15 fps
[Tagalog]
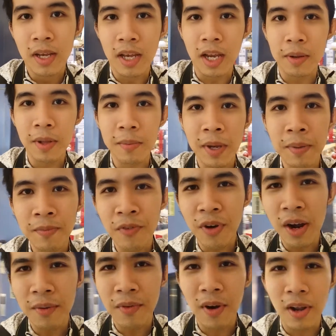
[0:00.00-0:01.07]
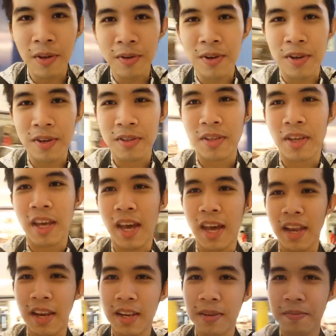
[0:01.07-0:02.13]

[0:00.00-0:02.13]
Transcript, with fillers: Ganun na maging forever alone, no? Ayan.